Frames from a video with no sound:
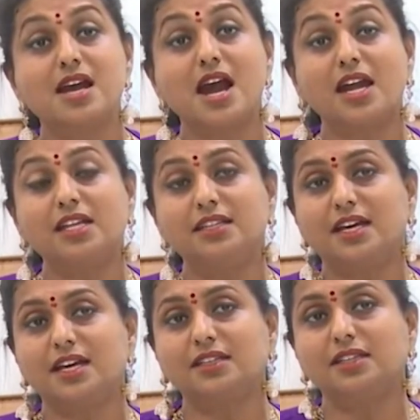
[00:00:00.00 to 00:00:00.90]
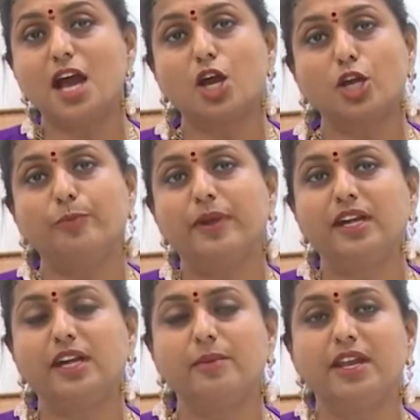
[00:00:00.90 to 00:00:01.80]
కాళ్ళ దగ్గర తాకట్టు
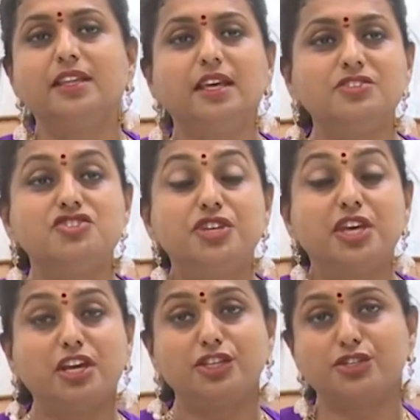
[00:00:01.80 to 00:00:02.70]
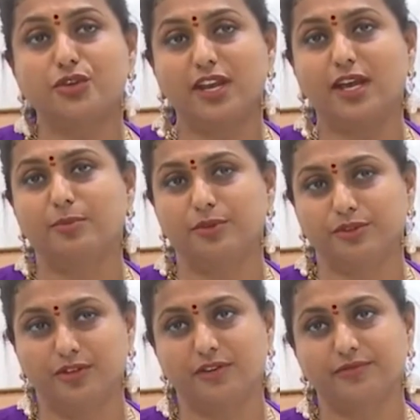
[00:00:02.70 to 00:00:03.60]
పెట్టడం అనేది
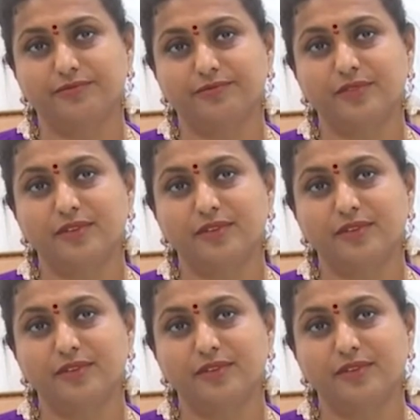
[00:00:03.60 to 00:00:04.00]
జీర్ణించుకోలేకపోతున్నారు